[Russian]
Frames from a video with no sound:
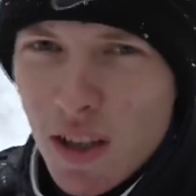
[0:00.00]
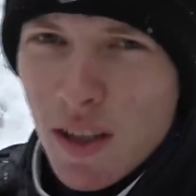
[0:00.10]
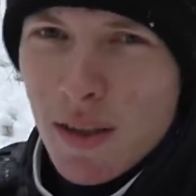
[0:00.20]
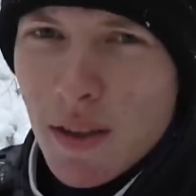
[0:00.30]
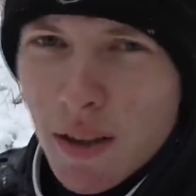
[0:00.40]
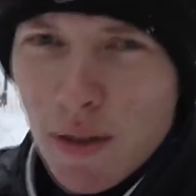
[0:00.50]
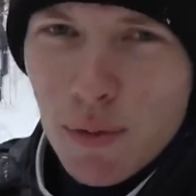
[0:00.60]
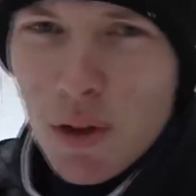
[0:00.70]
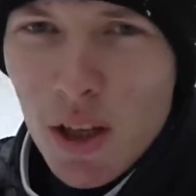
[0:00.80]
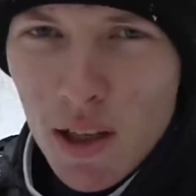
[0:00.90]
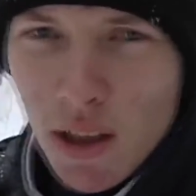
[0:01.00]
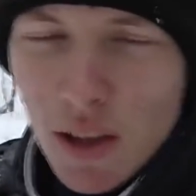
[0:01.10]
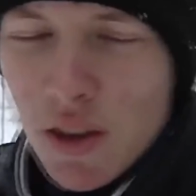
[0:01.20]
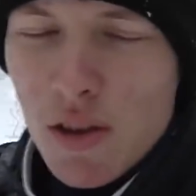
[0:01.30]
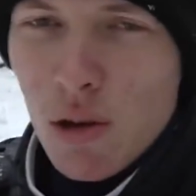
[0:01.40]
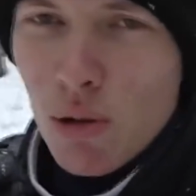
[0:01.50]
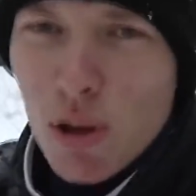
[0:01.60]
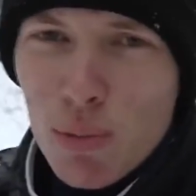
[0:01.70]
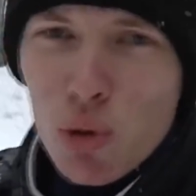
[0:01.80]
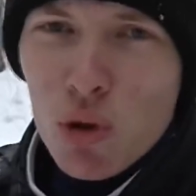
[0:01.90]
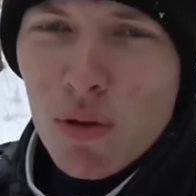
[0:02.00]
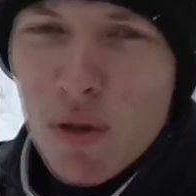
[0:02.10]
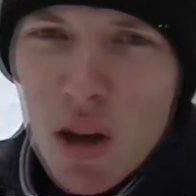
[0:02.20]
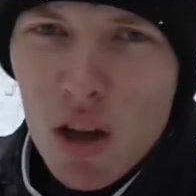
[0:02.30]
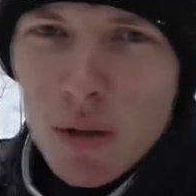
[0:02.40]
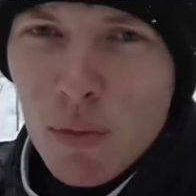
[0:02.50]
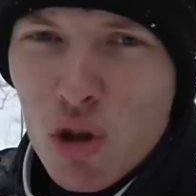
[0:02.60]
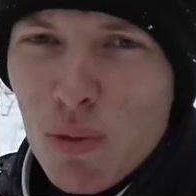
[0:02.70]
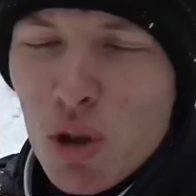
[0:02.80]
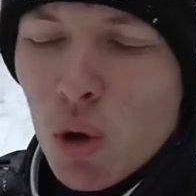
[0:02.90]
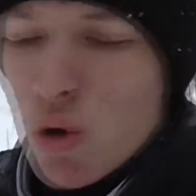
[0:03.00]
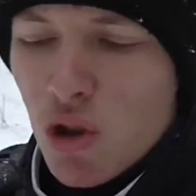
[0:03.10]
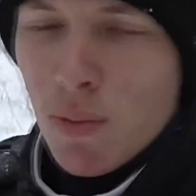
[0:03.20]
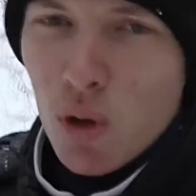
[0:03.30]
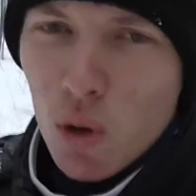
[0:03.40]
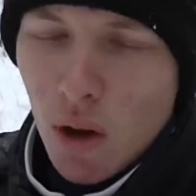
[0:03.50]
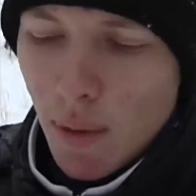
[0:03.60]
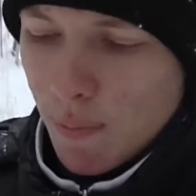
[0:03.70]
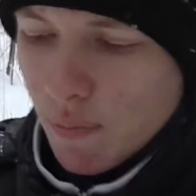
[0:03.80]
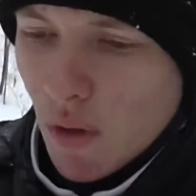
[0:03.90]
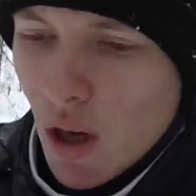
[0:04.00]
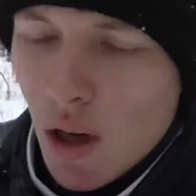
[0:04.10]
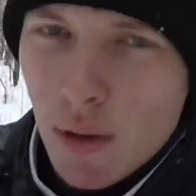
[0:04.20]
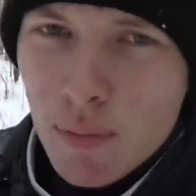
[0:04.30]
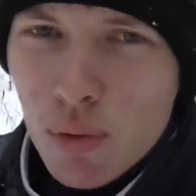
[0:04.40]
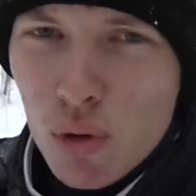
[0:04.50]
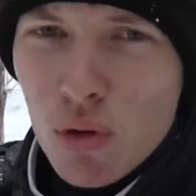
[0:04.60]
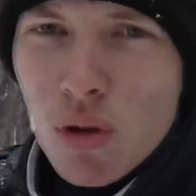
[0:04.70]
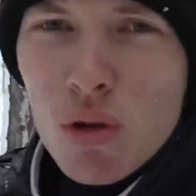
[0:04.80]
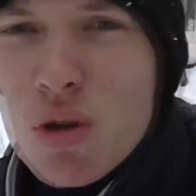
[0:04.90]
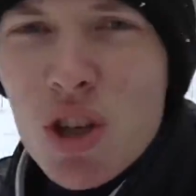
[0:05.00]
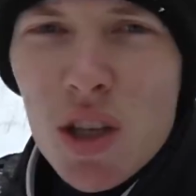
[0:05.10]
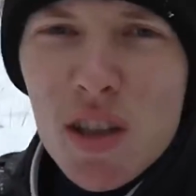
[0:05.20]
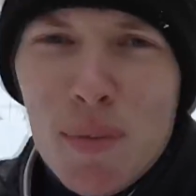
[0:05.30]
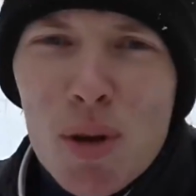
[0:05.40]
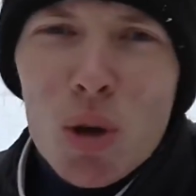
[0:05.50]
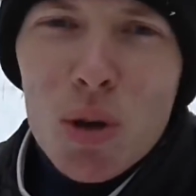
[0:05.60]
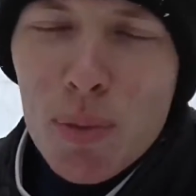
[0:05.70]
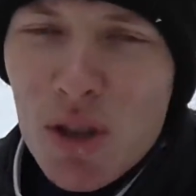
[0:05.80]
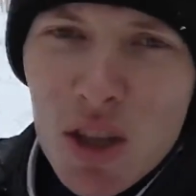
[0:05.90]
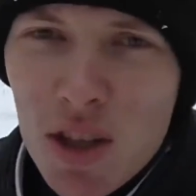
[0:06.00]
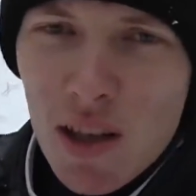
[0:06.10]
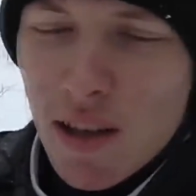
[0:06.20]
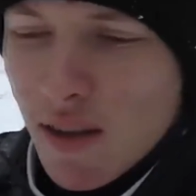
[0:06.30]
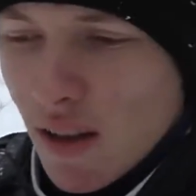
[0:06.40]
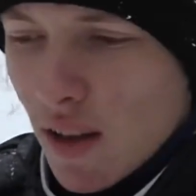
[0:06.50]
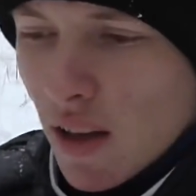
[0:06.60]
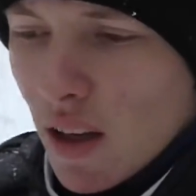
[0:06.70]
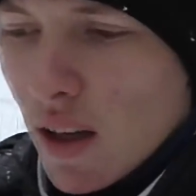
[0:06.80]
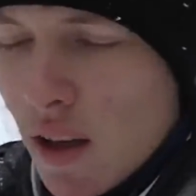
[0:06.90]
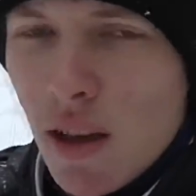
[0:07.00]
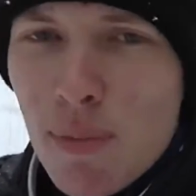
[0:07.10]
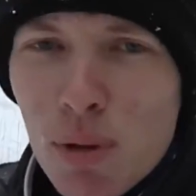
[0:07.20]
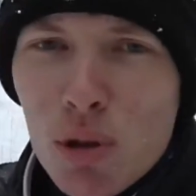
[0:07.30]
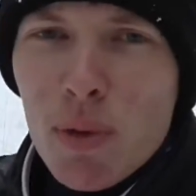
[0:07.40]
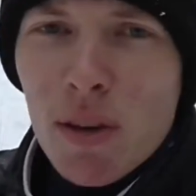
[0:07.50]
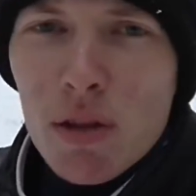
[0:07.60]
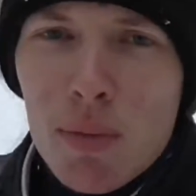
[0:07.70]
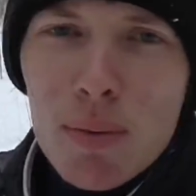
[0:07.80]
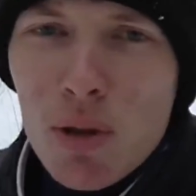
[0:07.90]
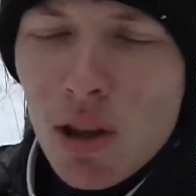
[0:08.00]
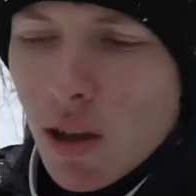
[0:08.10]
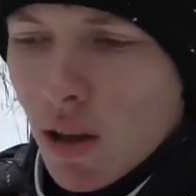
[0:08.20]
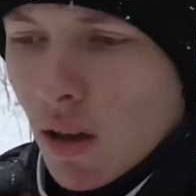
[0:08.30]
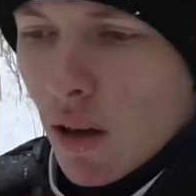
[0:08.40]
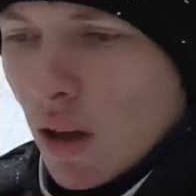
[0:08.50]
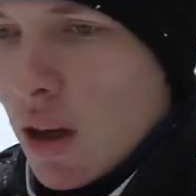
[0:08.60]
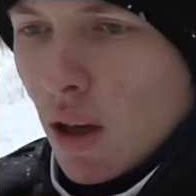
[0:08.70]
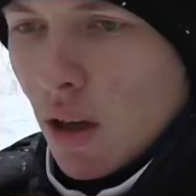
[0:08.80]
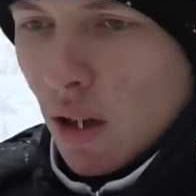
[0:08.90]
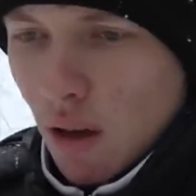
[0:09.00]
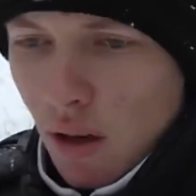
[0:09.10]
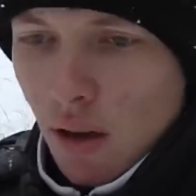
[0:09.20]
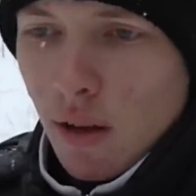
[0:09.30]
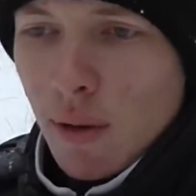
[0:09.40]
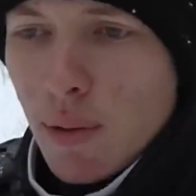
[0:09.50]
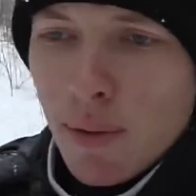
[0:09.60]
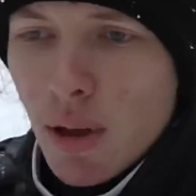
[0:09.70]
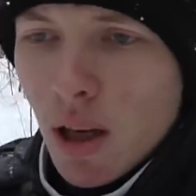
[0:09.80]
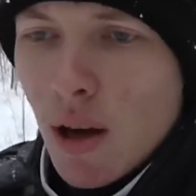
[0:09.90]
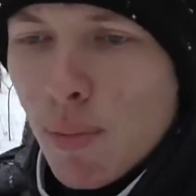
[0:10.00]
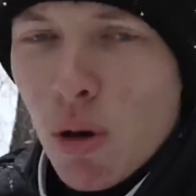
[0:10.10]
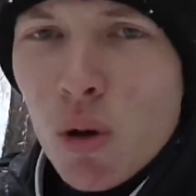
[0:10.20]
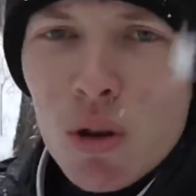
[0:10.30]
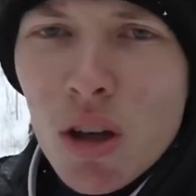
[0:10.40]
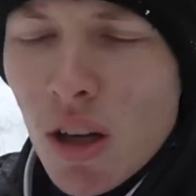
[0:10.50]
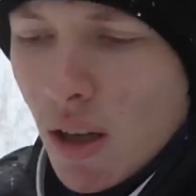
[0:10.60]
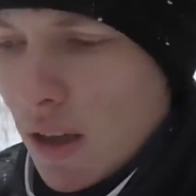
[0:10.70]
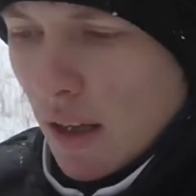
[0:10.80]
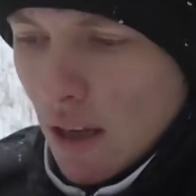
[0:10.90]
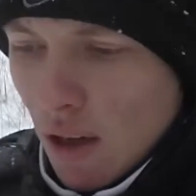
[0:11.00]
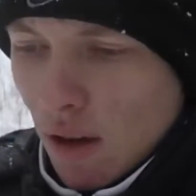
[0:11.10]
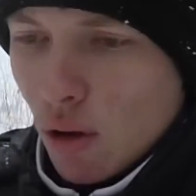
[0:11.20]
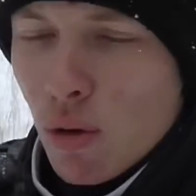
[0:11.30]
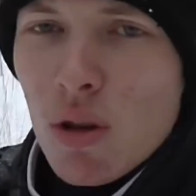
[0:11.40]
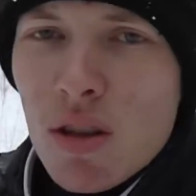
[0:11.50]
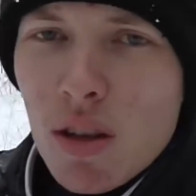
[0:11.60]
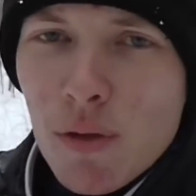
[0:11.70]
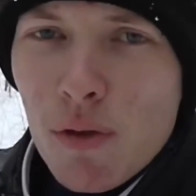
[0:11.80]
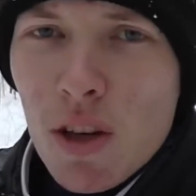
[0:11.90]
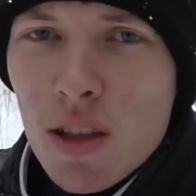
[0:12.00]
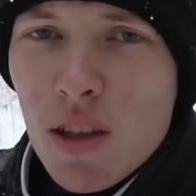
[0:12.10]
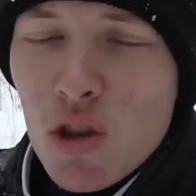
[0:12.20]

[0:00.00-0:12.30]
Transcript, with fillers: оказаться вдали от населенных пунктов, может быть очень много. Будь то крушение самолета посреди леса, или поломка автомобилей, или, например, поход туристов в лес с